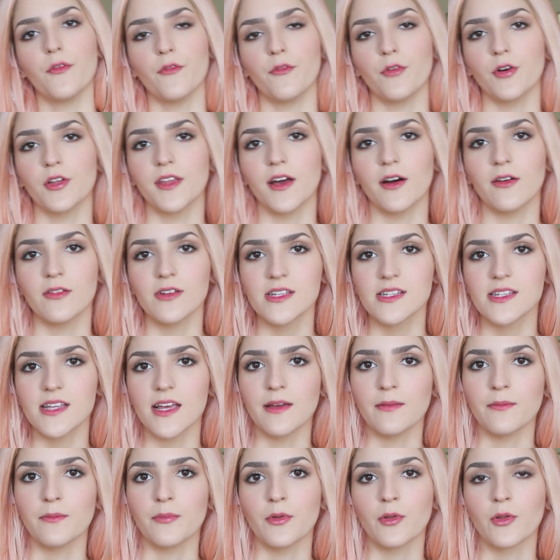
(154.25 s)
Vou dar um
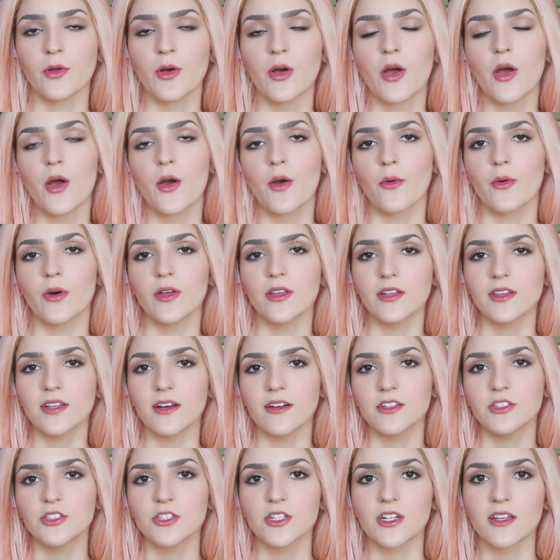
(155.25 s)
exemplo. Quando eu
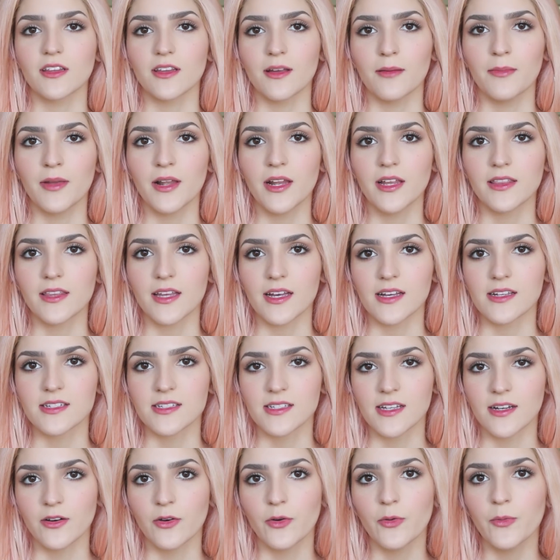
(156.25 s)
tava tirando a
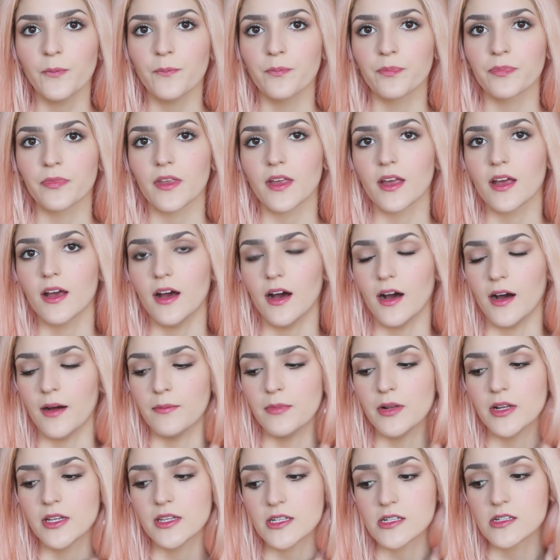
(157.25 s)
habilitação, a
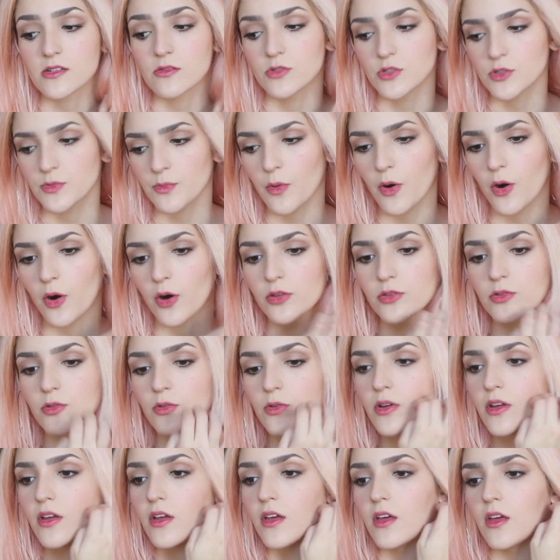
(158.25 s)
habilitação de
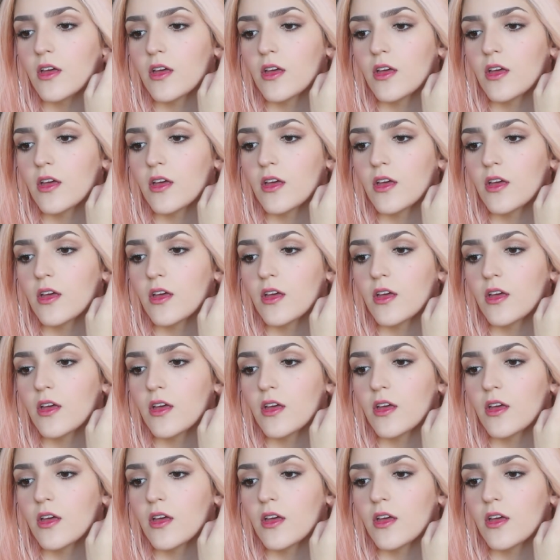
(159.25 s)
moto,